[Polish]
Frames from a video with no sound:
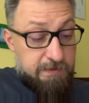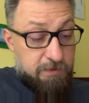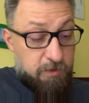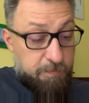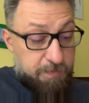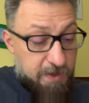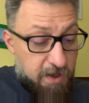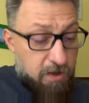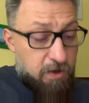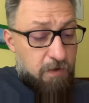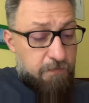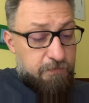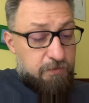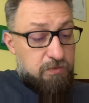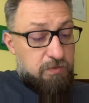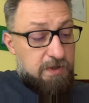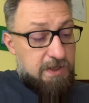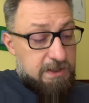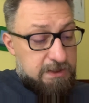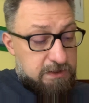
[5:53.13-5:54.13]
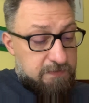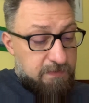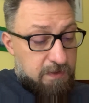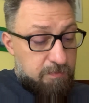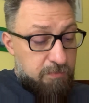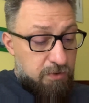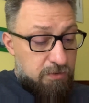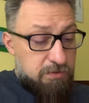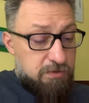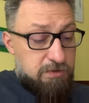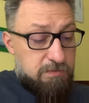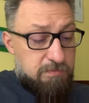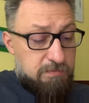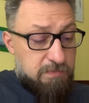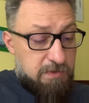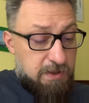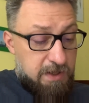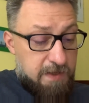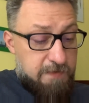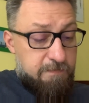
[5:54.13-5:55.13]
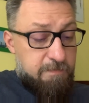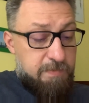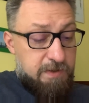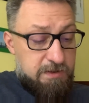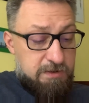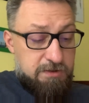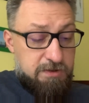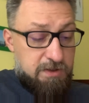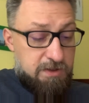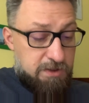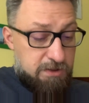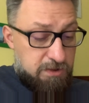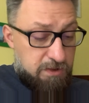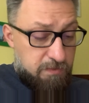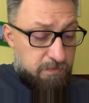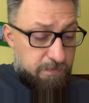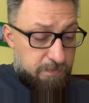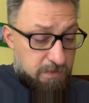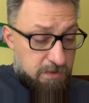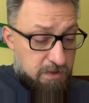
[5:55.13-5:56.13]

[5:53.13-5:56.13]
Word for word: Dopiero w Królestwie Bożym lew będzie leżał